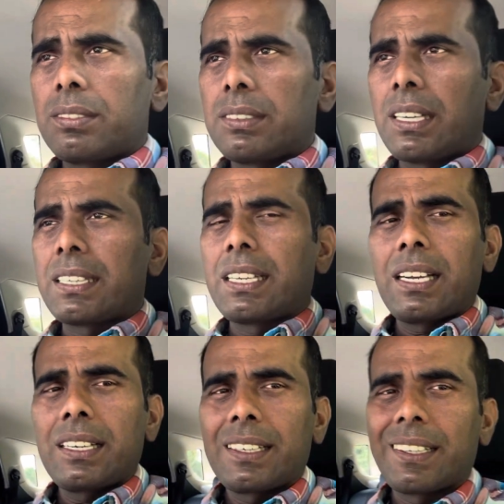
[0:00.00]
देखते
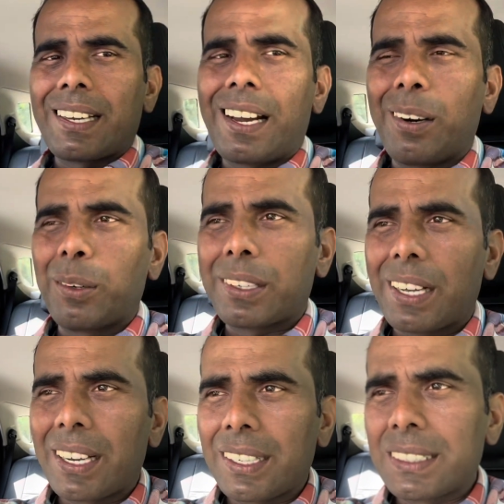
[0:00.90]
हैं क्या होता
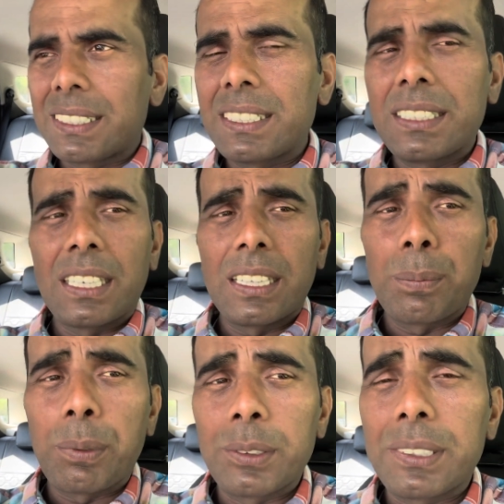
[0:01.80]
है जितनी जल्दी
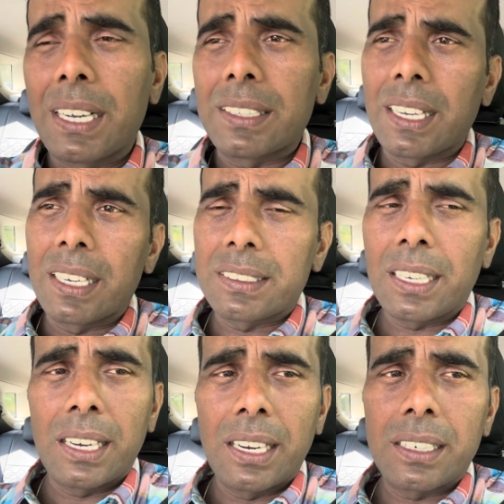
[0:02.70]
पहुंच जाए इतना अच्छा
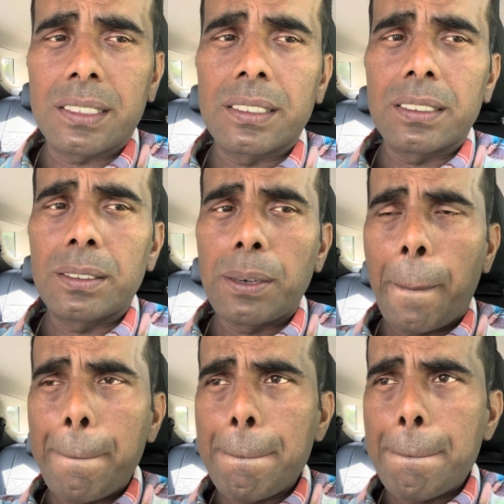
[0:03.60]
है यार
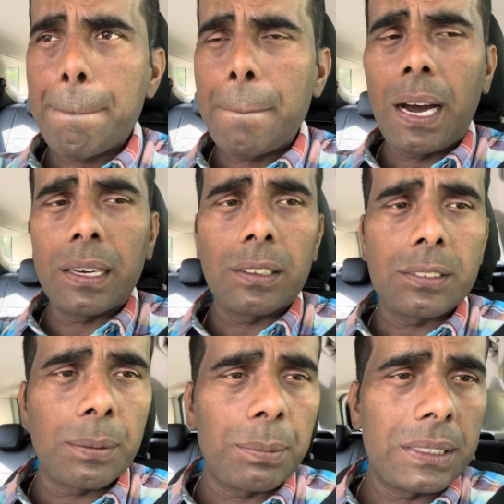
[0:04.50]
भाग दौड़
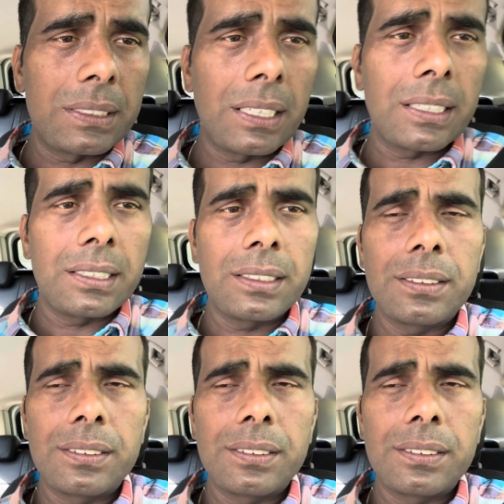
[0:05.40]
से बच जाएंगे